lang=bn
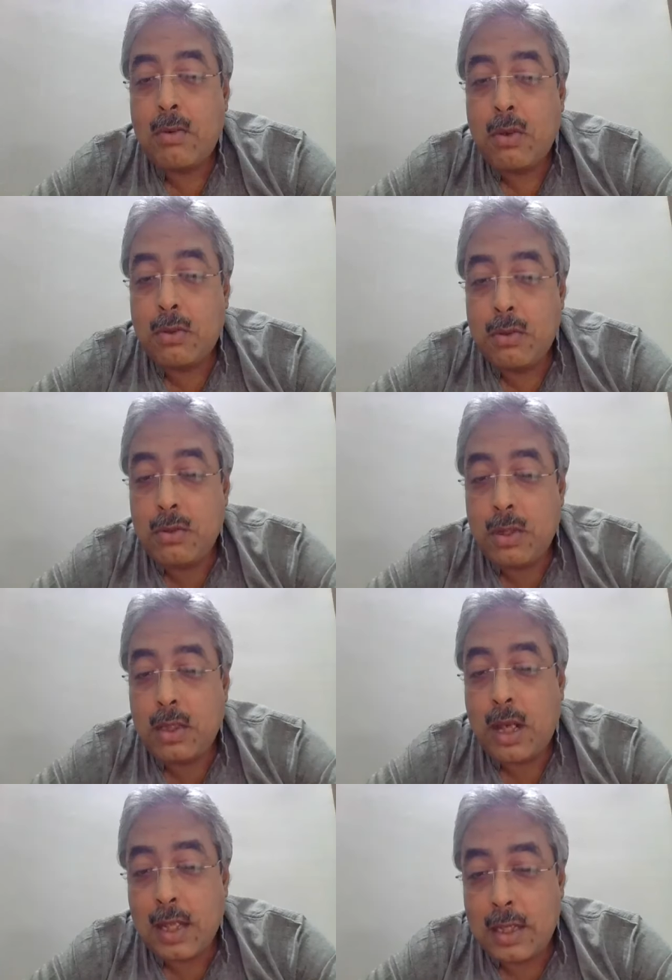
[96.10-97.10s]
কত
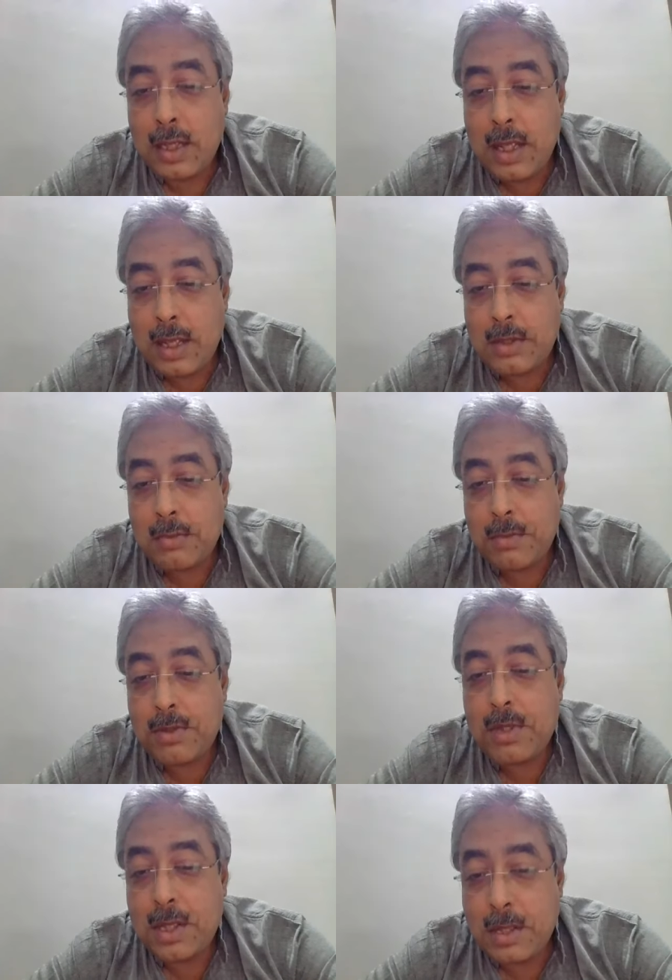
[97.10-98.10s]
তাড়াতাড়ি একজন
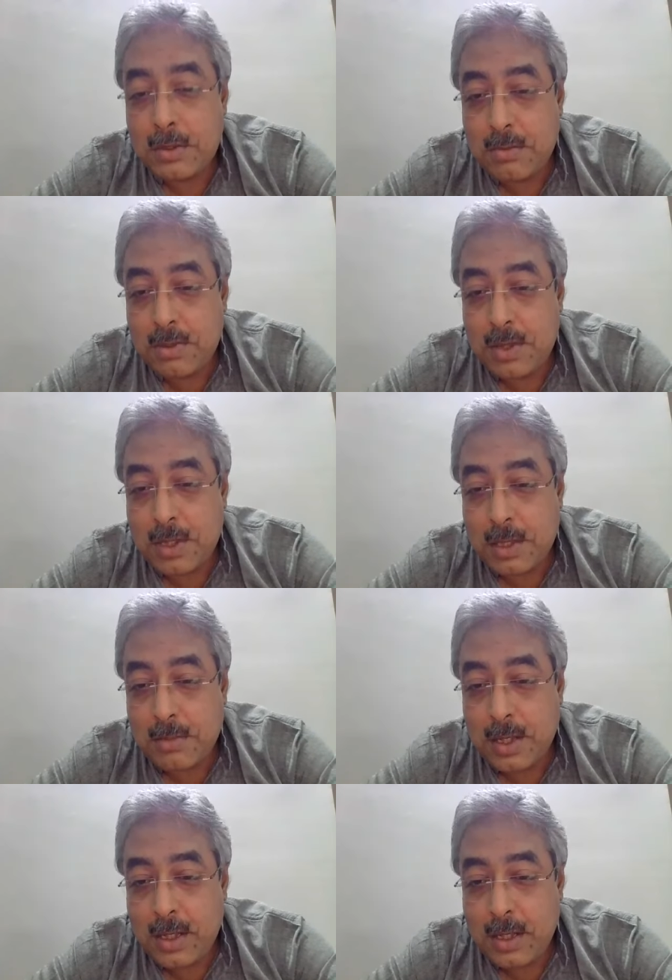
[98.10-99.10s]
মানুষ থেকে আরেকজন মানুষে যেতে
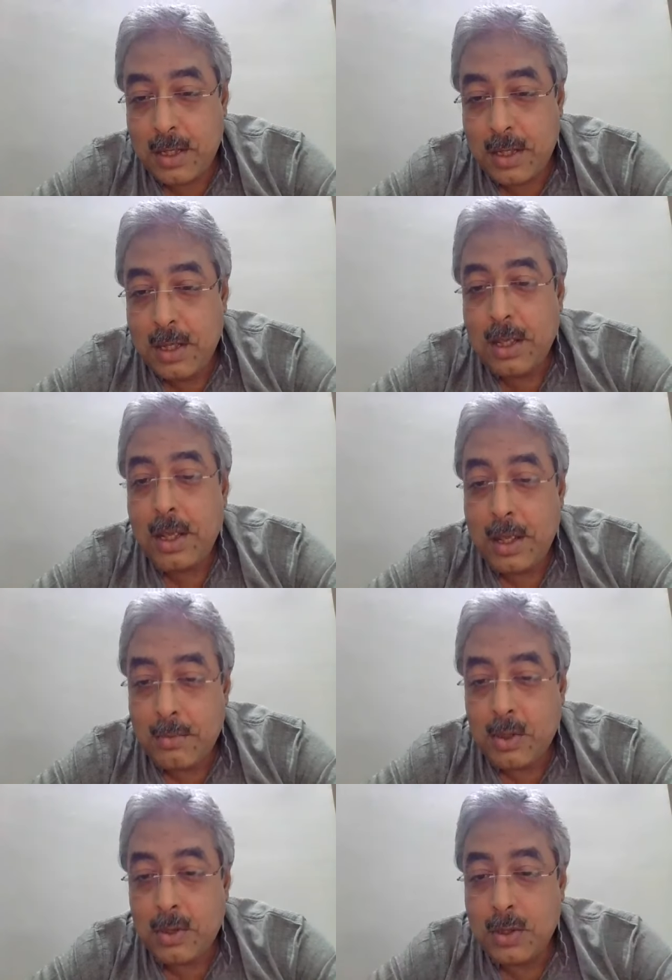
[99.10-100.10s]
পারে
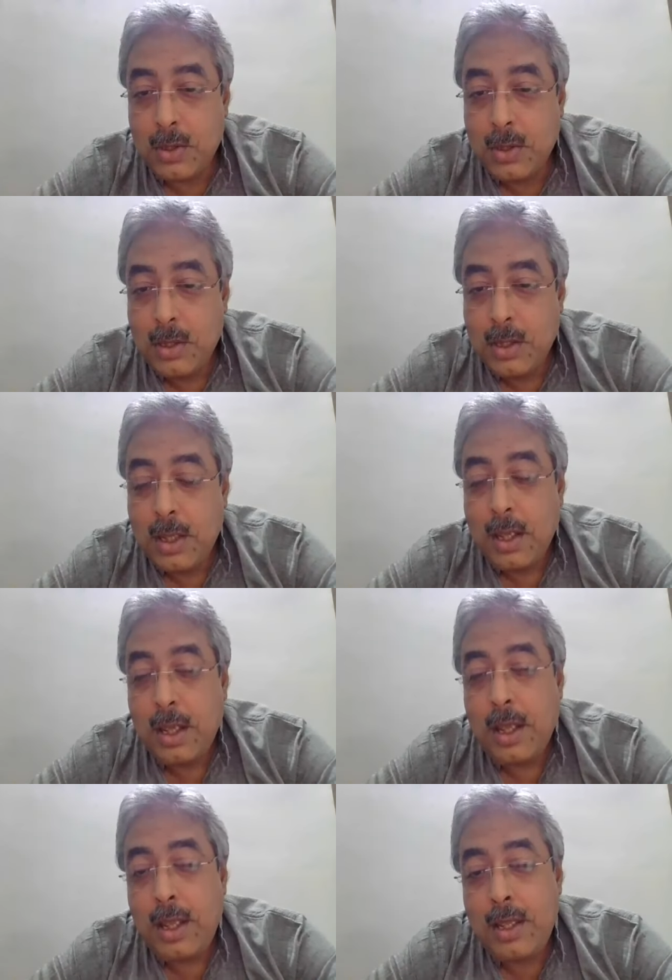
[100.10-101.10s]
এবং
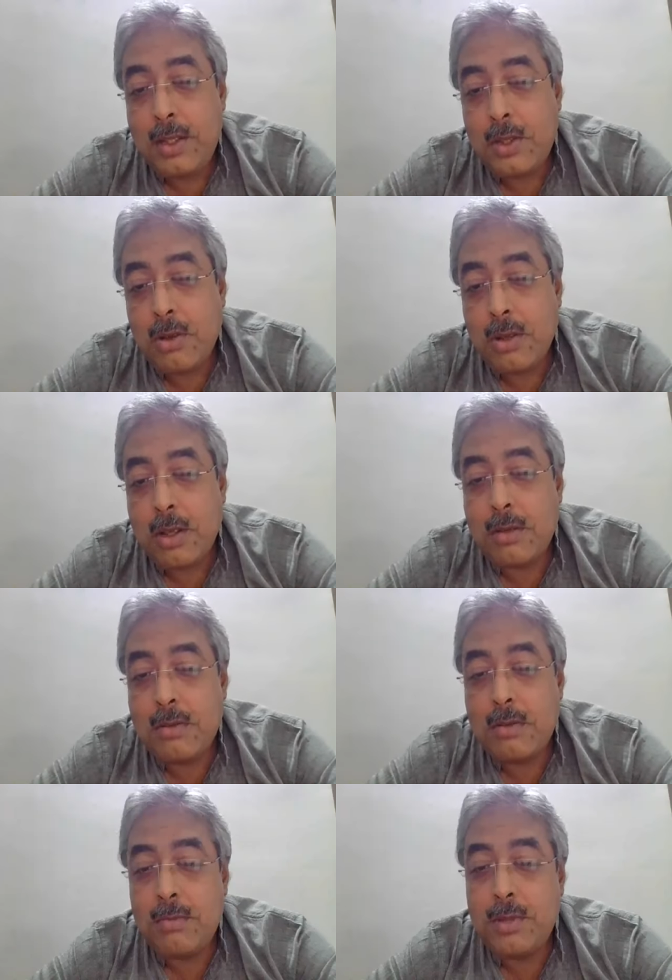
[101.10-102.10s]
এই
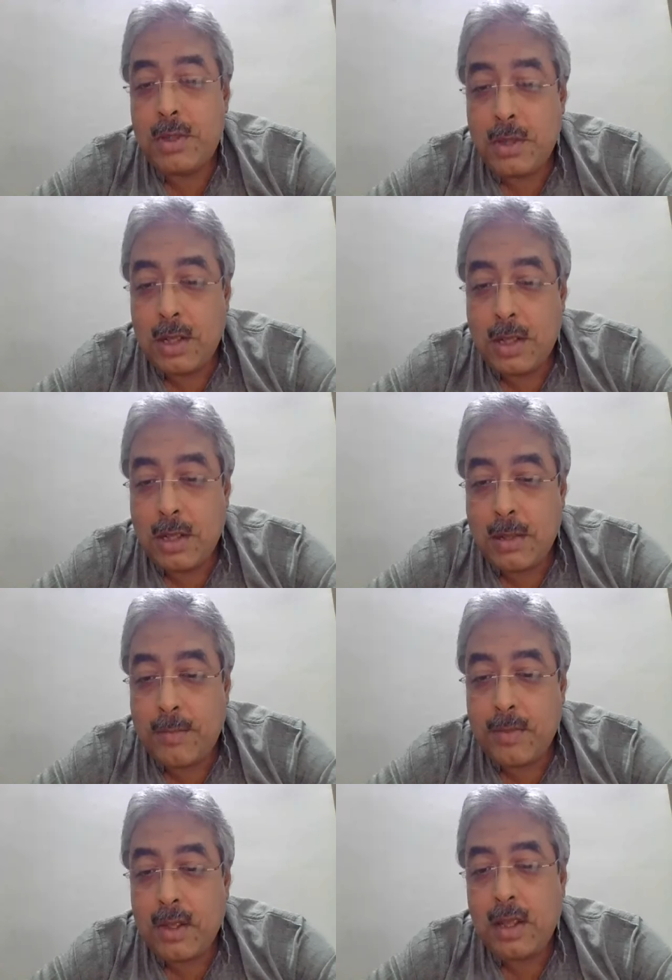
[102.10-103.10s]
ছড়ানোর বিষয়টা
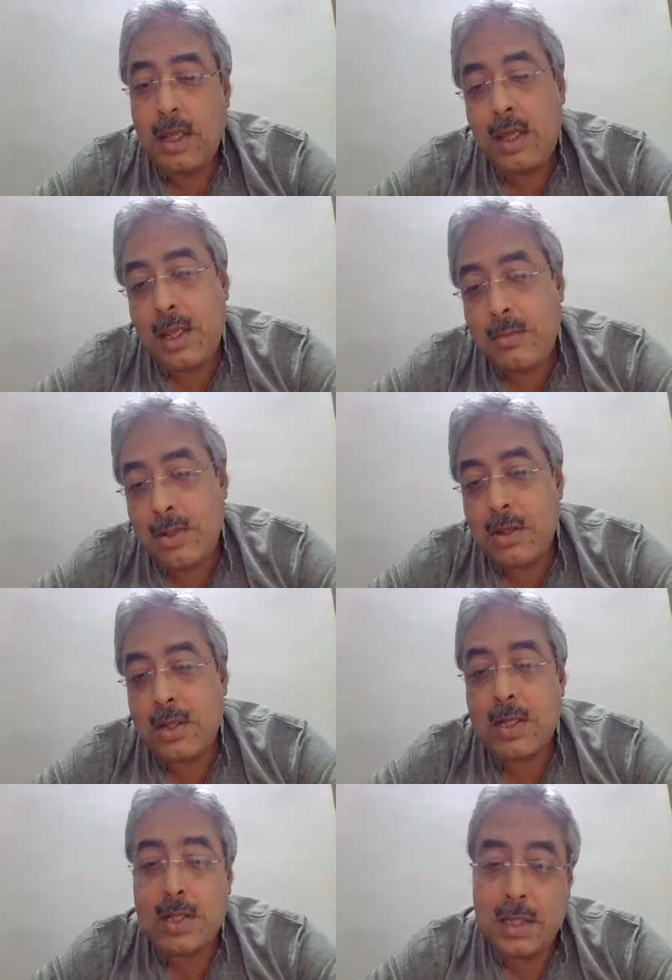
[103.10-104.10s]
কি কি
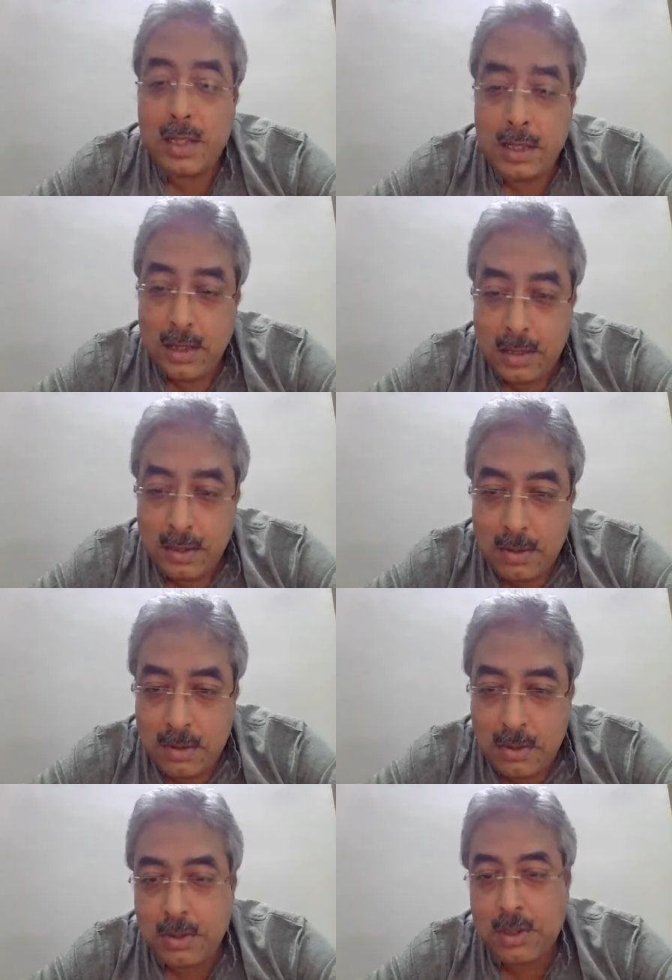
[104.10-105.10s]
বিষয়ের সাথে
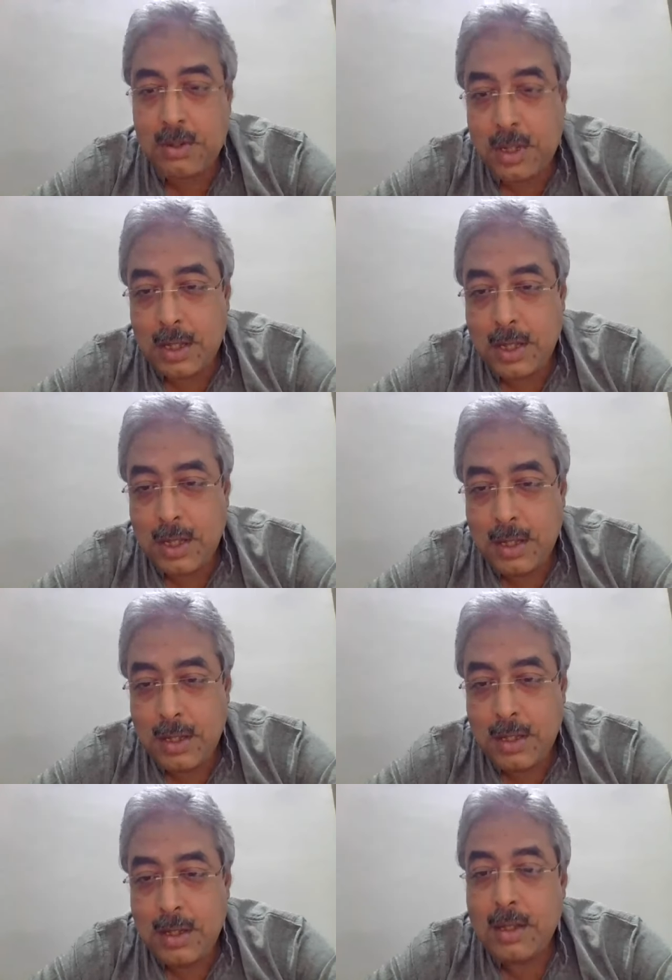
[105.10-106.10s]
জড়িত থাকে
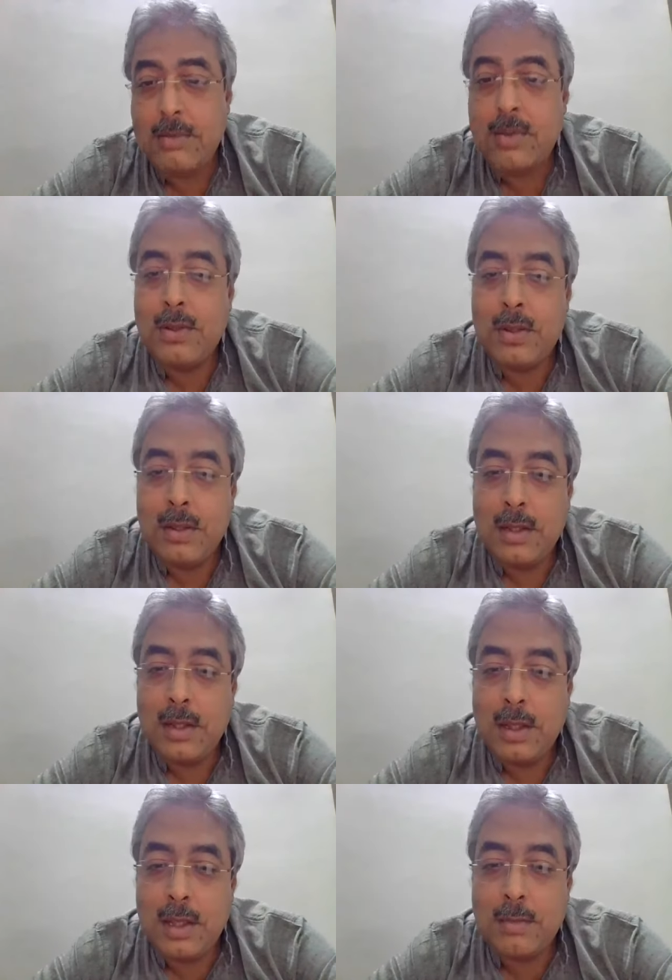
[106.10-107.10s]
এবং
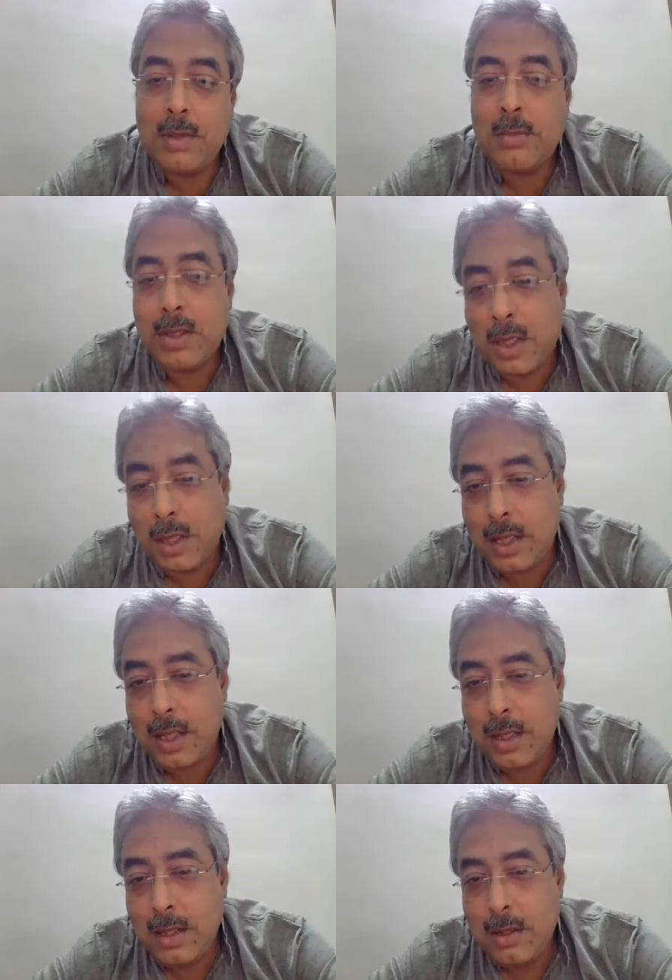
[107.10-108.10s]
কিভাবে তাকে
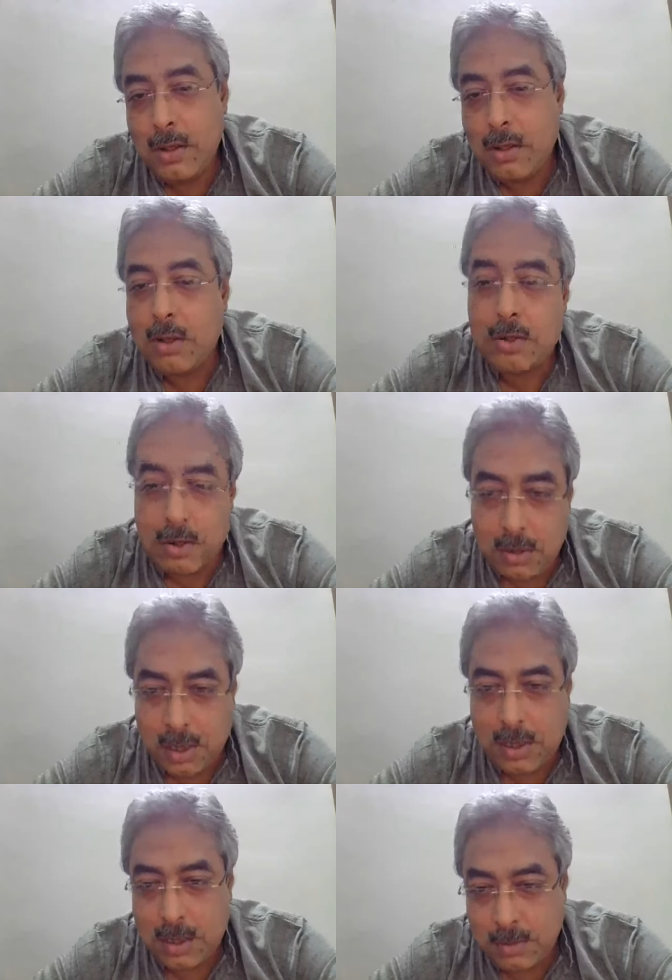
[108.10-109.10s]
কন্ট্রোল
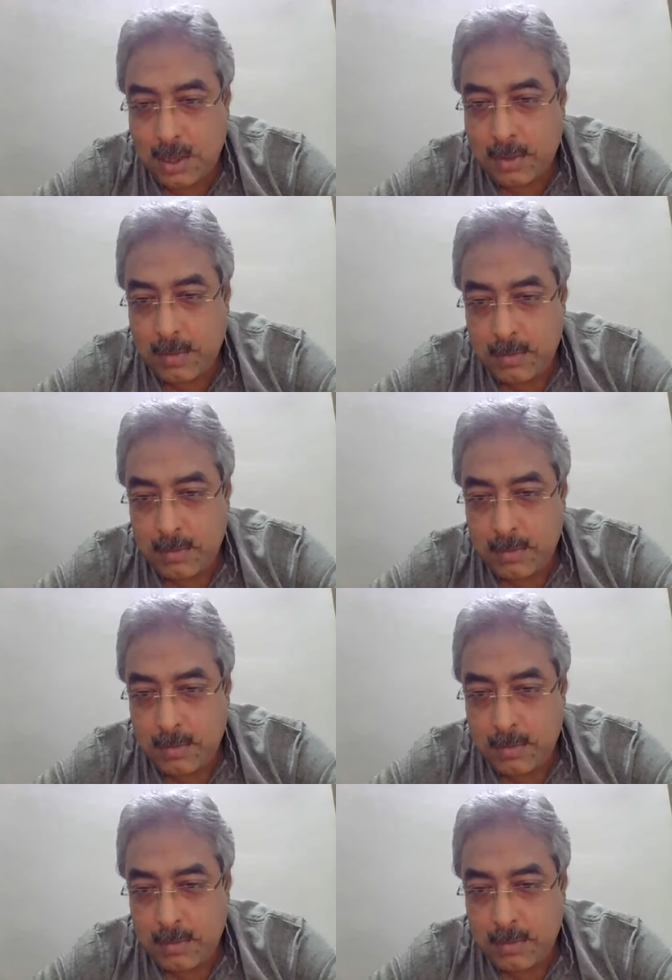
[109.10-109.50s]
করা যেতে পারে